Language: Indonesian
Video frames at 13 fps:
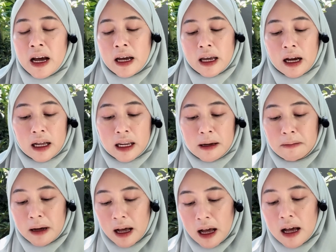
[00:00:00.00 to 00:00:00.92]
Yang
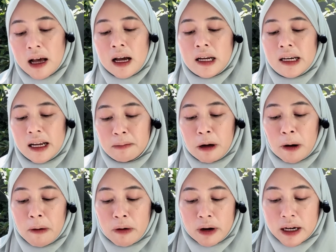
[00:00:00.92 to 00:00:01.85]
kelima, dan
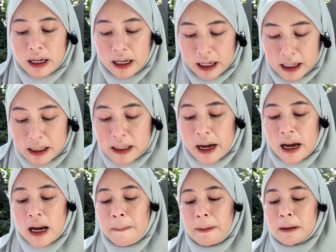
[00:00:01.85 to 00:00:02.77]
baru-baru ini saya
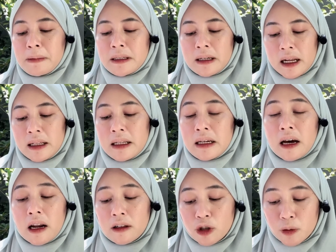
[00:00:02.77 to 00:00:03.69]
dapat pesanan
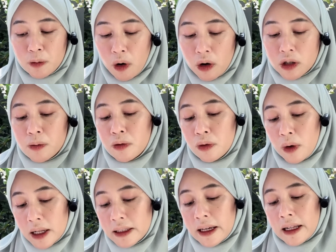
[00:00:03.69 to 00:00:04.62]
300 box
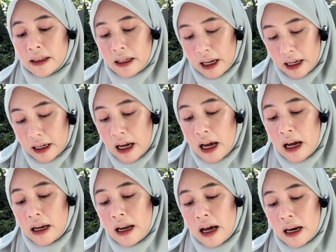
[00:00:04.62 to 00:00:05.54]
buat catering
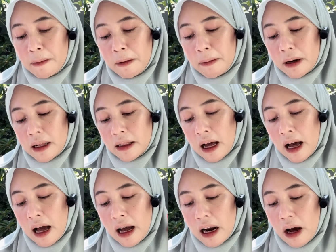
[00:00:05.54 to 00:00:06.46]
dari
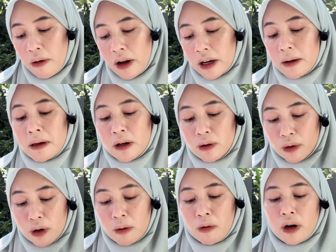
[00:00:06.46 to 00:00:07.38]
pemerintahan, awalnya
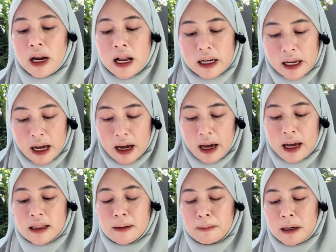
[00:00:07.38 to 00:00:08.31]
bingung modalnya, eh
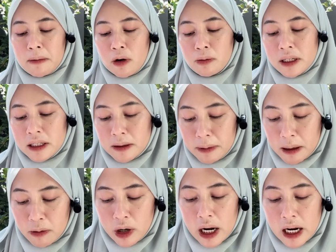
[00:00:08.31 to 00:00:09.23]
teman mau
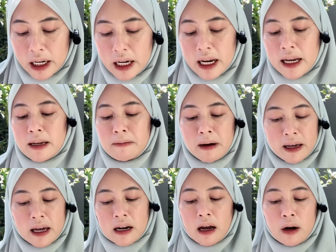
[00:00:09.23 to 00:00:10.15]
minjemin modalnya dan
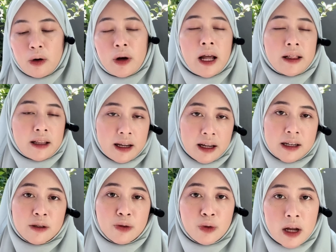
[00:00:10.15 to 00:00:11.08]
dibayar kalau cateringnya
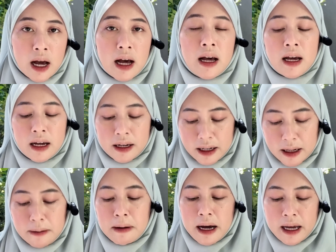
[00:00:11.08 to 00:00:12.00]
sudah
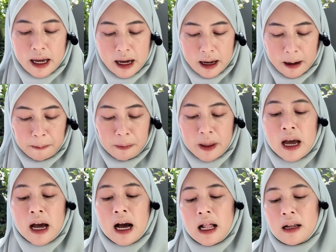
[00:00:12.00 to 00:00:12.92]
dibayar.
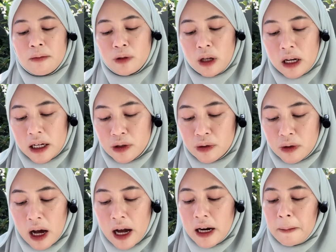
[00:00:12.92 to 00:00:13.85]
Alhamdulillah
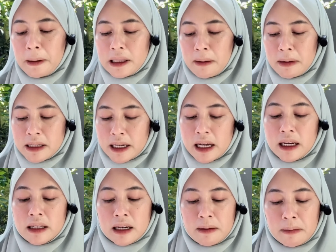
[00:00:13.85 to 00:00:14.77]
juga anak pertama saya
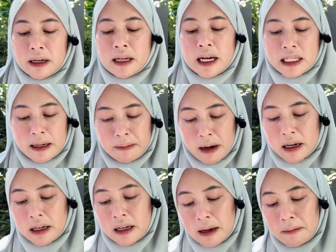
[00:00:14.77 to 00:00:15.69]
diterima di SMA
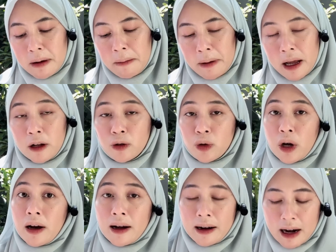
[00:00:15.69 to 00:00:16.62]
Negeri Mbak Mel itu
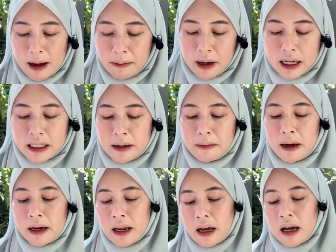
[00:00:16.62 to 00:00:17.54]
yang keenam
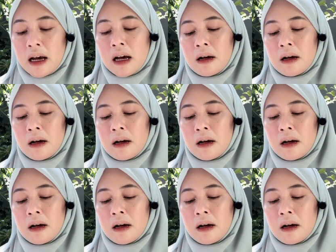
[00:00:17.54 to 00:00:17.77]
keajaibannya.